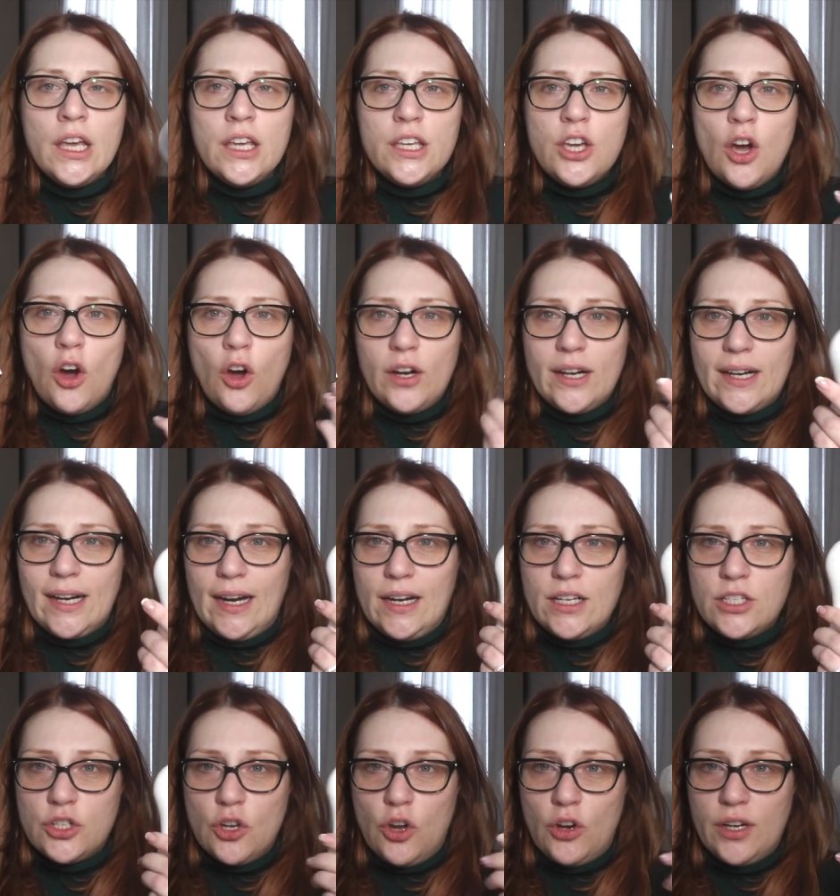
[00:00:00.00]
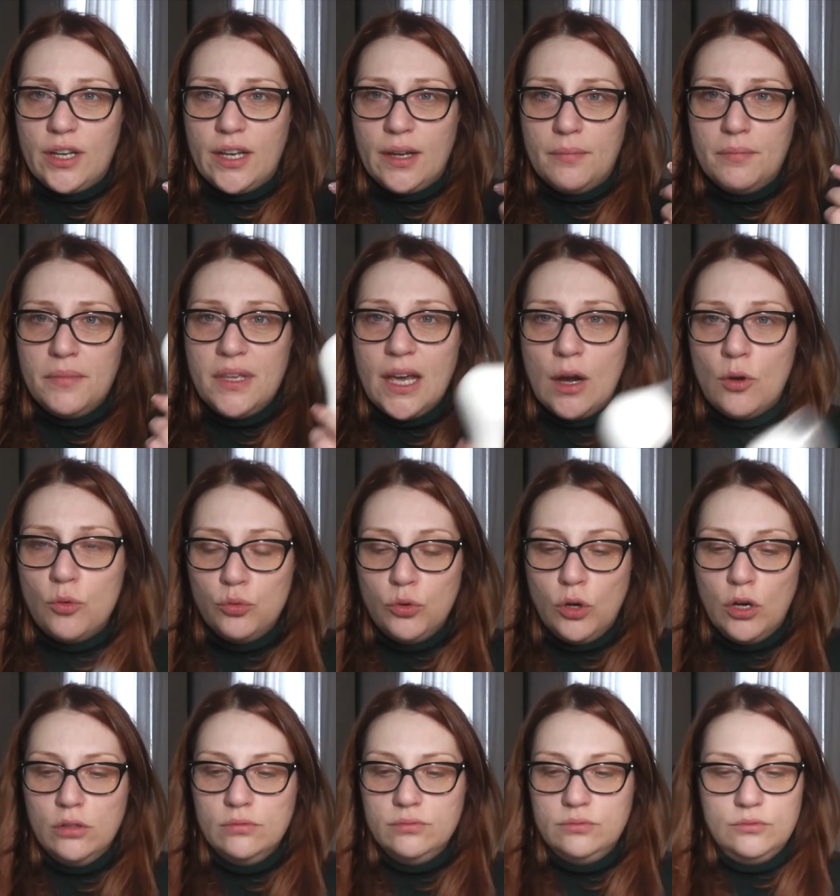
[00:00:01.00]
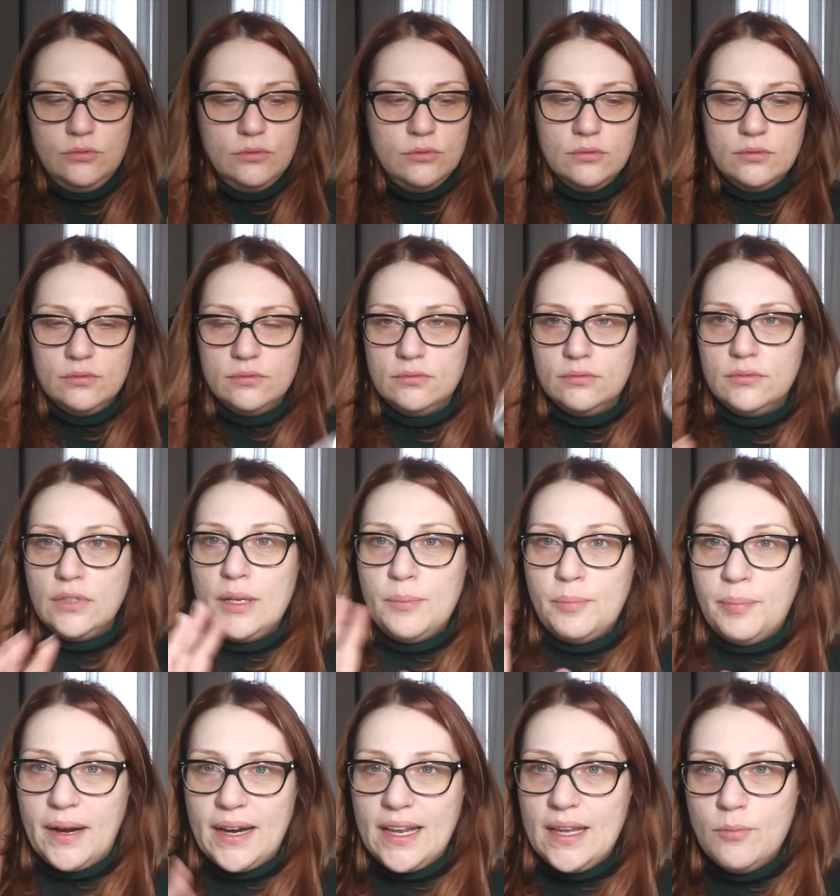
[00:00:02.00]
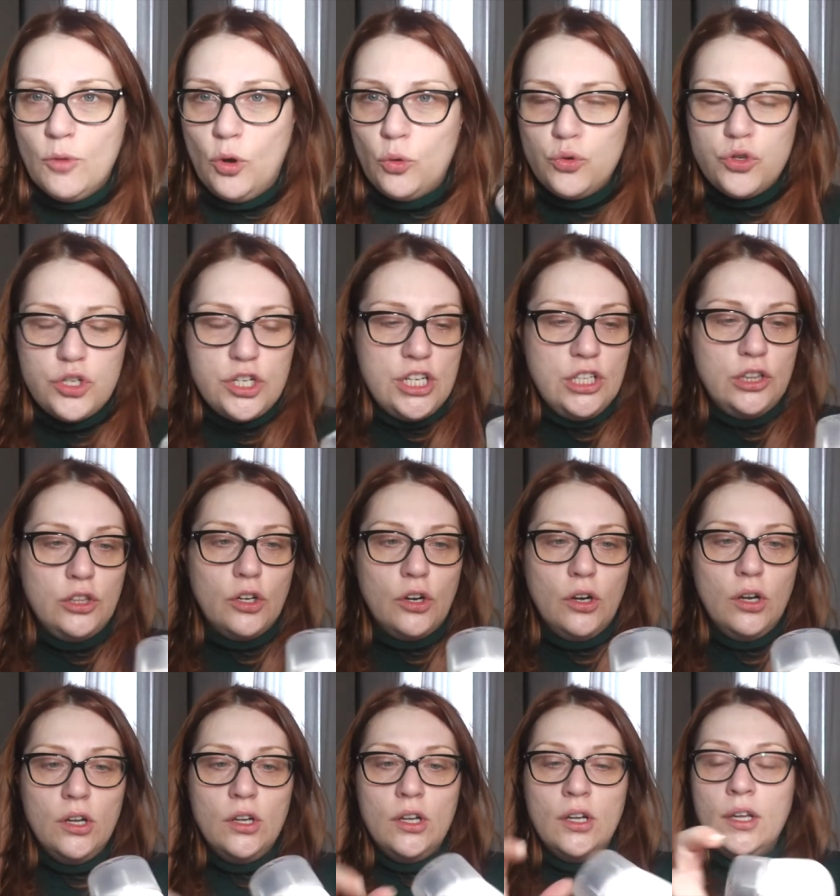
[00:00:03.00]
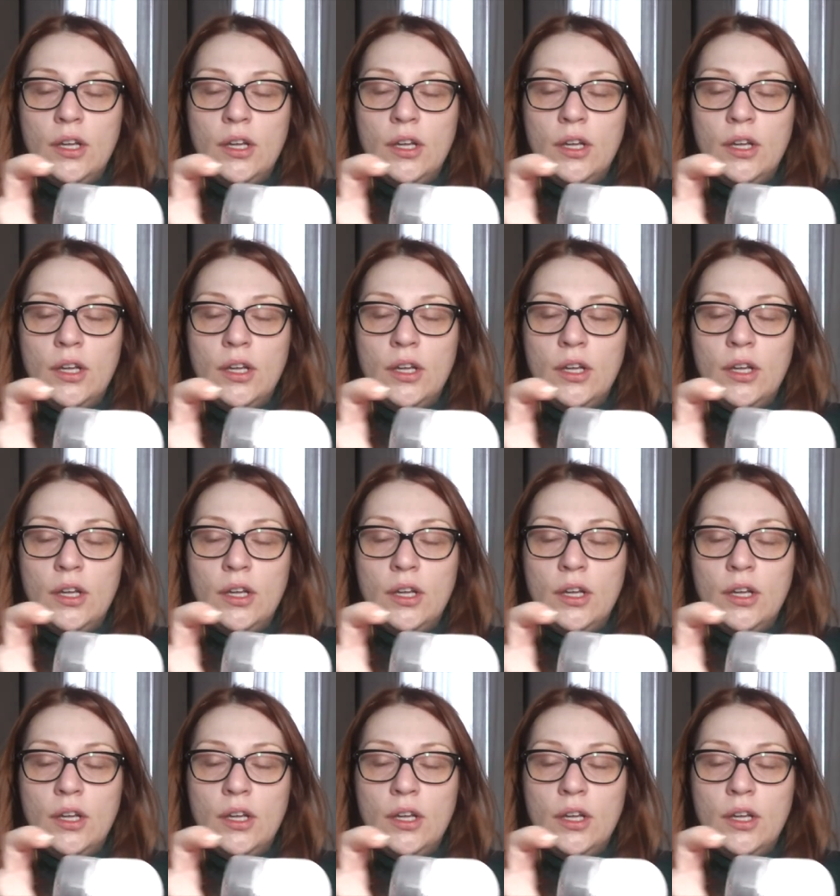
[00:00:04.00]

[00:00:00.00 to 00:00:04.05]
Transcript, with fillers: Io ho il Clarisonic Mia 1, il primo uscito,